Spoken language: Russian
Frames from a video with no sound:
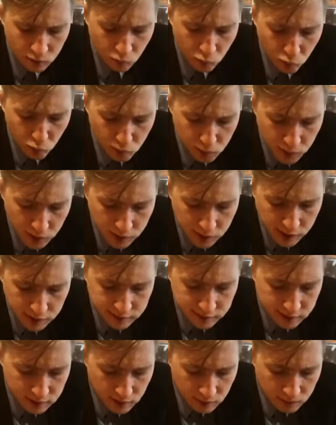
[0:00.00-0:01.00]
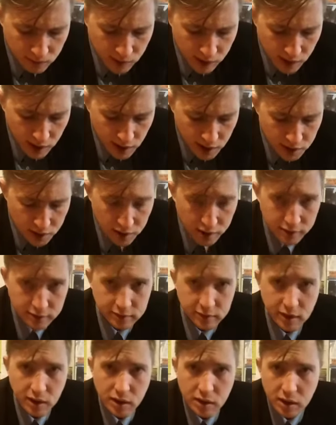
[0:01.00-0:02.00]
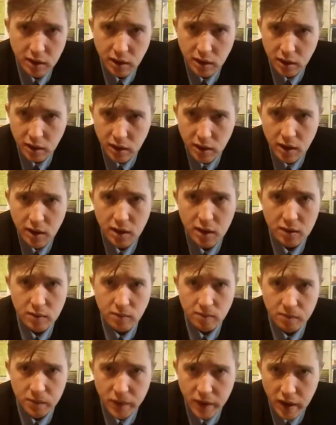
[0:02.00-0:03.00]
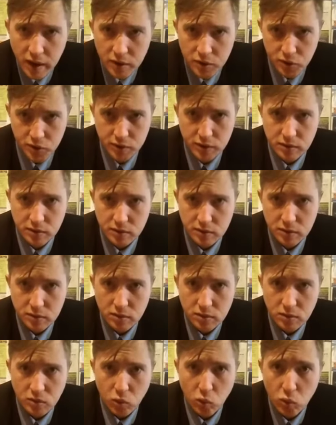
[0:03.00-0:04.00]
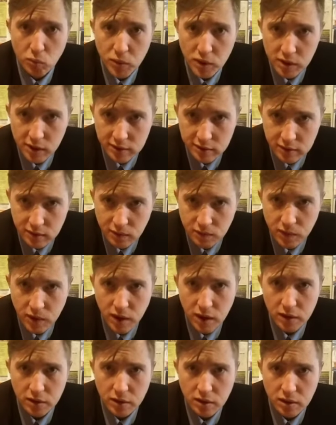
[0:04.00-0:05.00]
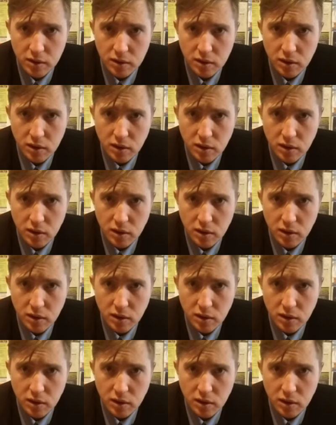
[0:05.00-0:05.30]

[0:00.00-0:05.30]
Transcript: умилостивление за грехи наши. Умилостивление.